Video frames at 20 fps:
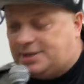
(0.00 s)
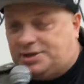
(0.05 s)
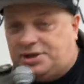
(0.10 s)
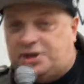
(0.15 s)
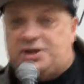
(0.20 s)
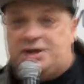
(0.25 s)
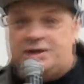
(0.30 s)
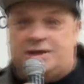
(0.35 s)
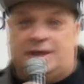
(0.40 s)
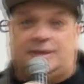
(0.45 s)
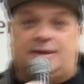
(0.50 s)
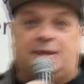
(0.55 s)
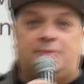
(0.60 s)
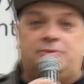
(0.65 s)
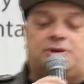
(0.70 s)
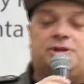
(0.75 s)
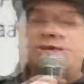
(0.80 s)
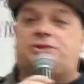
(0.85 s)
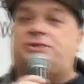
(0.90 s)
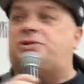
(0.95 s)
urodziłem,
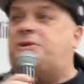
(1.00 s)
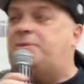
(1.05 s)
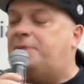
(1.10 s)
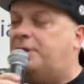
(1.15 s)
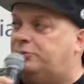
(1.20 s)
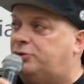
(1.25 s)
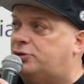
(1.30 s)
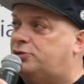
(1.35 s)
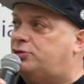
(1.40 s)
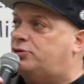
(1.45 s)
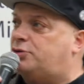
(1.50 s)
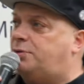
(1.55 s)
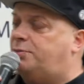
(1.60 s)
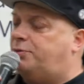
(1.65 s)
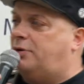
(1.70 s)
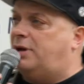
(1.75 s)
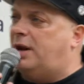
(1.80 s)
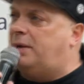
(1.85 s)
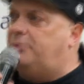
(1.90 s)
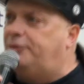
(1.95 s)
ciągi jeździły po
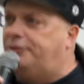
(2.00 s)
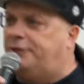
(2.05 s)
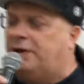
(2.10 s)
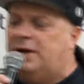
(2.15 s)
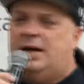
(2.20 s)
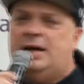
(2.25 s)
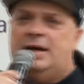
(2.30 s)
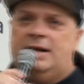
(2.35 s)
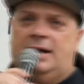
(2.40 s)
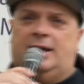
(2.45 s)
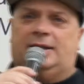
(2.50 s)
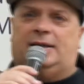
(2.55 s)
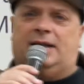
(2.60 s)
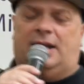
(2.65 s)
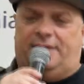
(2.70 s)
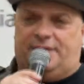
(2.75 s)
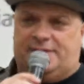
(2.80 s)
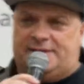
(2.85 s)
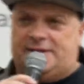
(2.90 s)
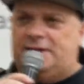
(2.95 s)
ulicach
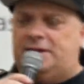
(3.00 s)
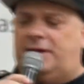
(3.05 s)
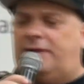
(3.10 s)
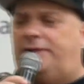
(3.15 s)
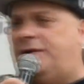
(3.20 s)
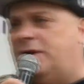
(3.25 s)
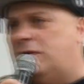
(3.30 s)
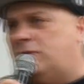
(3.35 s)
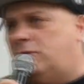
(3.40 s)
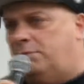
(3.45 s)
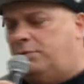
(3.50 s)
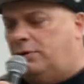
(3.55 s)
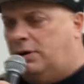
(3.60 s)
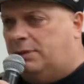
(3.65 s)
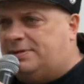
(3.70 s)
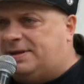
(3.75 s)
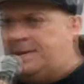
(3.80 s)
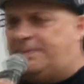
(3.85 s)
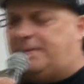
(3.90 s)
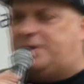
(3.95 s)
i wtedy właśnie
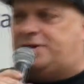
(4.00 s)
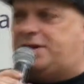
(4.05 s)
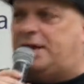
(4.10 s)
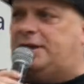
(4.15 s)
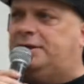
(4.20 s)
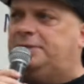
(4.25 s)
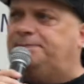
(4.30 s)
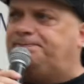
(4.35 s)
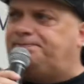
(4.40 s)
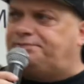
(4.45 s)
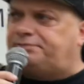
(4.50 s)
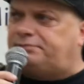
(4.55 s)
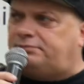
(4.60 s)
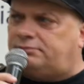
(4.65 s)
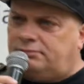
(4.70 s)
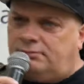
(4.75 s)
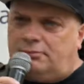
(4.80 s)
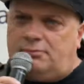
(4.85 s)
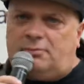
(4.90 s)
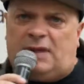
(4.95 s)
pod koniec lat
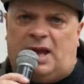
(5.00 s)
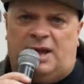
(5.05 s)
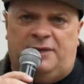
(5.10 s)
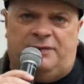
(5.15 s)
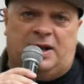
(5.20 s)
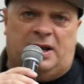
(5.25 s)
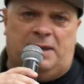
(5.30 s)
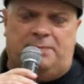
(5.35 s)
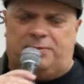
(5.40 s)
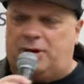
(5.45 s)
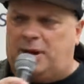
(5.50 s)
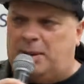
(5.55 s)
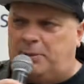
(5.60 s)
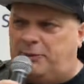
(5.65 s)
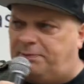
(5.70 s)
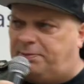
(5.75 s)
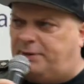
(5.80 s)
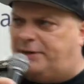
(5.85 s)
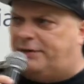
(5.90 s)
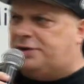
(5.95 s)
80. powstał zespół
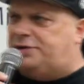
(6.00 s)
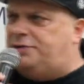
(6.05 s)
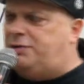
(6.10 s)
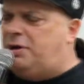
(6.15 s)
Bichcyc,